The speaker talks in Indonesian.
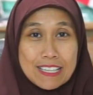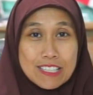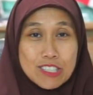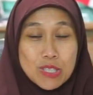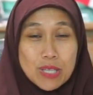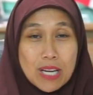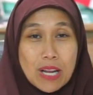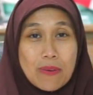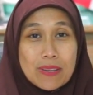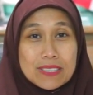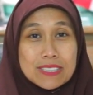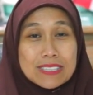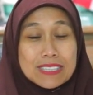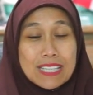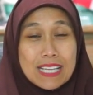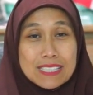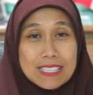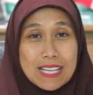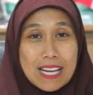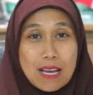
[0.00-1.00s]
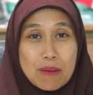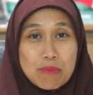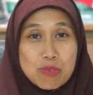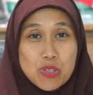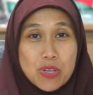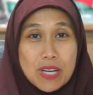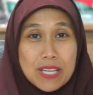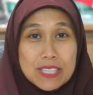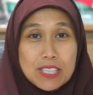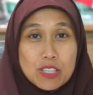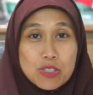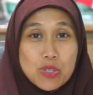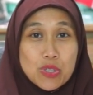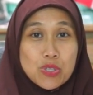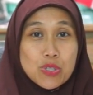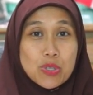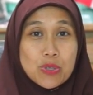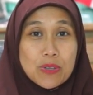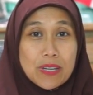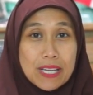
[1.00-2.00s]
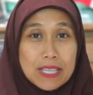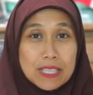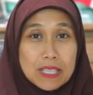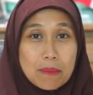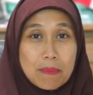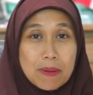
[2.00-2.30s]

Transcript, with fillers: Selawat serta salam juga kita junjungkan